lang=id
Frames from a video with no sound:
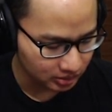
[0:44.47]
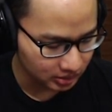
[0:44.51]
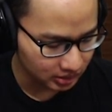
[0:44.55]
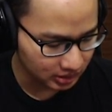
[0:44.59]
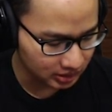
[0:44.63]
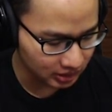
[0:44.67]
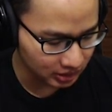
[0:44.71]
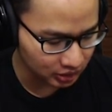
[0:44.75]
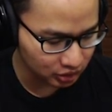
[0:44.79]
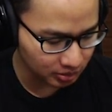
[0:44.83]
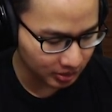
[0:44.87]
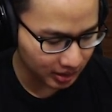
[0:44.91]
Di
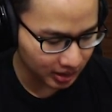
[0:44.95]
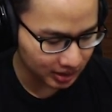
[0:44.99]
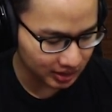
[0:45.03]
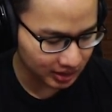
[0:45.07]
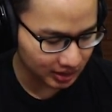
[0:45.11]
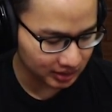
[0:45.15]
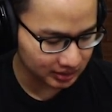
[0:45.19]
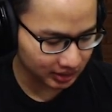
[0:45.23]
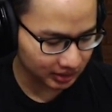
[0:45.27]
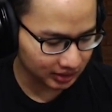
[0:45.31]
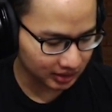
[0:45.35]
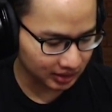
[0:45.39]
sini cuma
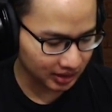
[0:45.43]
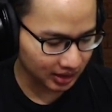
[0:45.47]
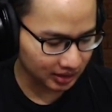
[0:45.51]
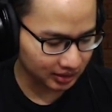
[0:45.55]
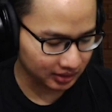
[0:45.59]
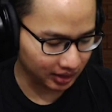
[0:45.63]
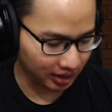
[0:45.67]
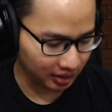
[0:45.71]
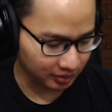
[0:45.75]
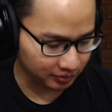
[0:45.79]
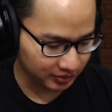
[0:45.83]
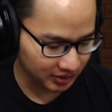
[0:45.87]
ada
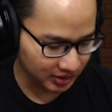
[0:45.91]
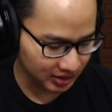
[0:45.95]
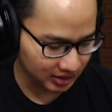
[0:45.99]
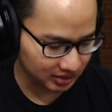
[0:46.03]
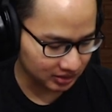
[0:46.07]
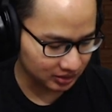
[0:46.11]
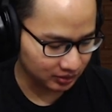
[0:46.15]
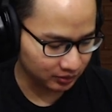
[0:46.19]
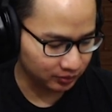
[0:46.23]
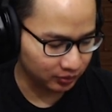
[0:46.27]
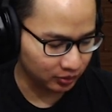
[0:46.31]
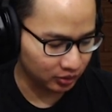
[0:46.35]
settingan
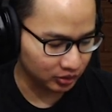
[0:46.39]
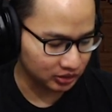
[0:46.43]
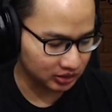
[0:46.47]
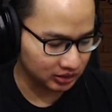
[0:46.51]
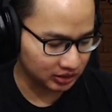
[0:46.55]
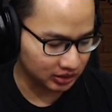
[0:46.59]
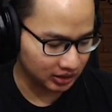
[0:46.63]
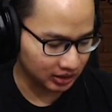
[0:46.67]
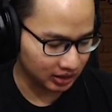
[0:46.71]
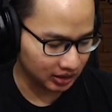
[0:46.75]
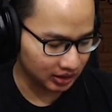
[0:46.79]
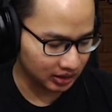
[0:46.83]
grafis, full
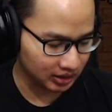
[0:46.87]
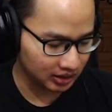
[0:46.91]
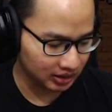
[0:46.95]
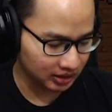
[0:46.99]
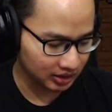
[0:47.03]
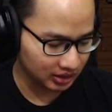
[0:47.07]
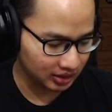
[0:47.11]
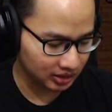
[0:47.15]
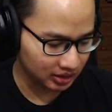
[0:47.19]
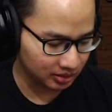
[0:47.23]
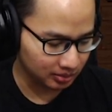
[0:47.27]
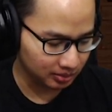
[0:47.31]

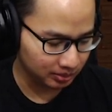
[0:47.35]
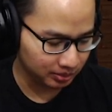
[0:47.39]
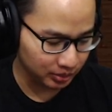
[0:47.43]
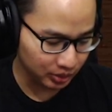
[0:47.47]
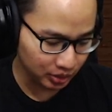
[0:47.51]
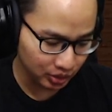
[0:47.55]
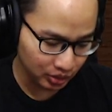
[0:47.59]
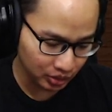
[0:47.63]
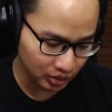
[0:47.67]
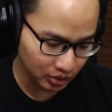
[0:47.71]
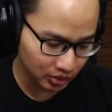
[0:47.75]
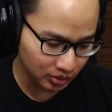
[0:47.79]
screen
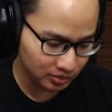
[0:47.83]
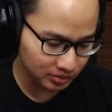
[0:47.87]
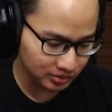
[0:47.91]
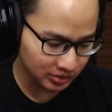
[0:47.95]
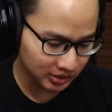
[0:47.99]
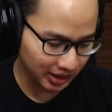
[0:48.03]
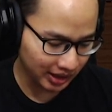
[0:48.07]
bloom,